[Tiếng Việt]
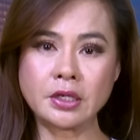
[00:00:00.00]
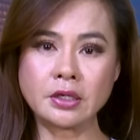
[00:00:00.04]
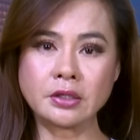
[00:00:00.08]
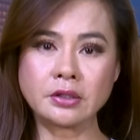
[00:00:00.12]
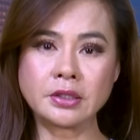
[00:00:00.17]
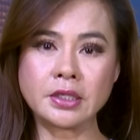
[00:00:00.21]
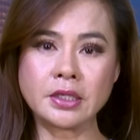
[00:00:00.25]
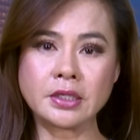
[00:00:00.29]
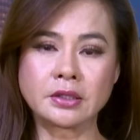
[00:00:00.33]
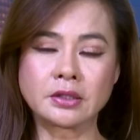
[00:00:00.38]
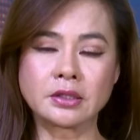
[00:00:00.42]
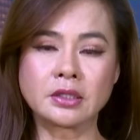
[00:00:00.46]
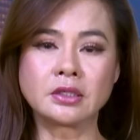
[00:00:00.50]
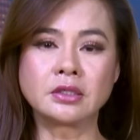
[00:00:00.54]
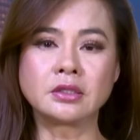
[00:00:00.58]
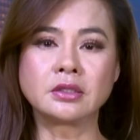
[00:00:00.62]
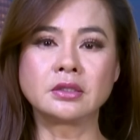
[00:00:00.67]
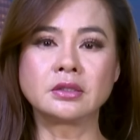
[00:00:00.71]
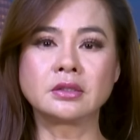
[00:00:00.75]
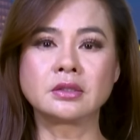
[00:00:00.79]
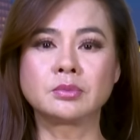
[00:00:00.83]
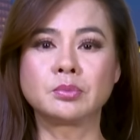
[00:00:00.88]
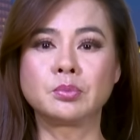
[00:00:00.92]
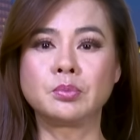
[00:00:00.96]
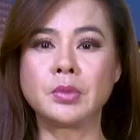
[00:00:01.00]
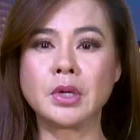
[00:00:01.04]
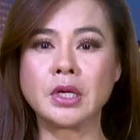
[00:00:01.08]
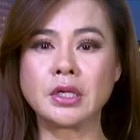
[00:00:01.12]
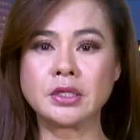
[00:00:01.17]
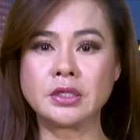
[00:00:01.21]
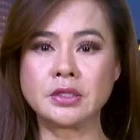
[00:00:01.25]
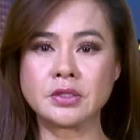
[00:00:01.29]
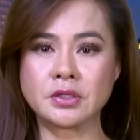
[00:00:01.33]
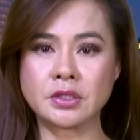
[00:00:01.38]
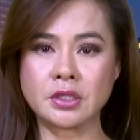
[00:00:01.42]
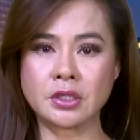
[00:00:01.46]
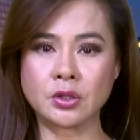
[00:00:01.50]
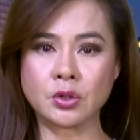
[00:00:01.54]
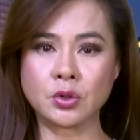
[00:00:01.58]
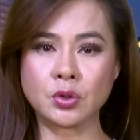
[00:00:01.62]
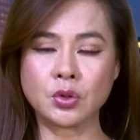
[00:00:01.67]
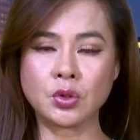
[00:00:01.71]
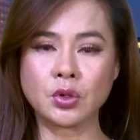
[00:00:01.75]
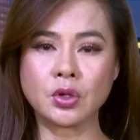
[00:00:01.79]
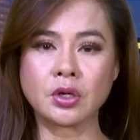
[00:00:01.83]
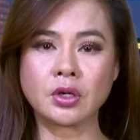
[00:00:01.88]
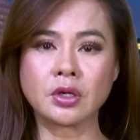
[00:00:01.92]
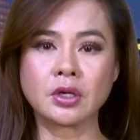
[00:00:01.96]
đơn điện tử
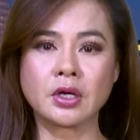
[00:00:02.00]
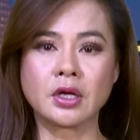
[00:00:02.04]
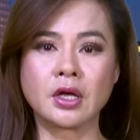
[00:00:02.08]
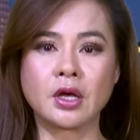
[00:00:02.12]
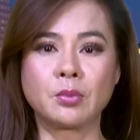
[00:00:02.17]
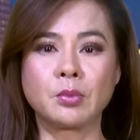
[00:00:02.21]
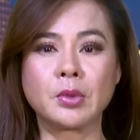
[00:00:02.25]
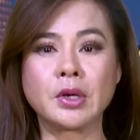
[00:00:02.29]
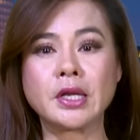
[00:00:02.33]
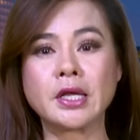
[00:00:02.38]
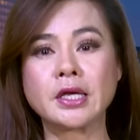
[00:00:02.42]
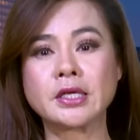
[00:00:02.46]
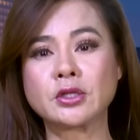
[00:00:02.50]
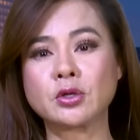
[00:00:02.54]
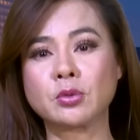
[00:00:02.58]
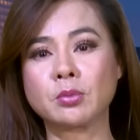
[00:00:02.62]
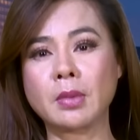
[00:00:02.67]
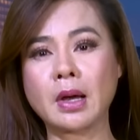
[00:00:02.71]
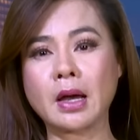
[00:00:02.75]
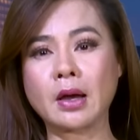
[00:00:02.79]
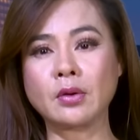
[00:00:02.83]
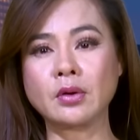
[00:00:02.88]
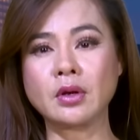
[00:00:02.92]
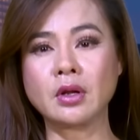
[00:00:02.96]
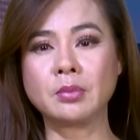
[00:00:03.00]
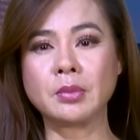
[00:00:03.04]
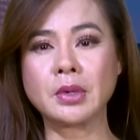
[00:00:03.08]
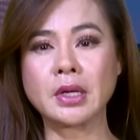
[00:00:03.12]
Medisecure mới đây thông báo là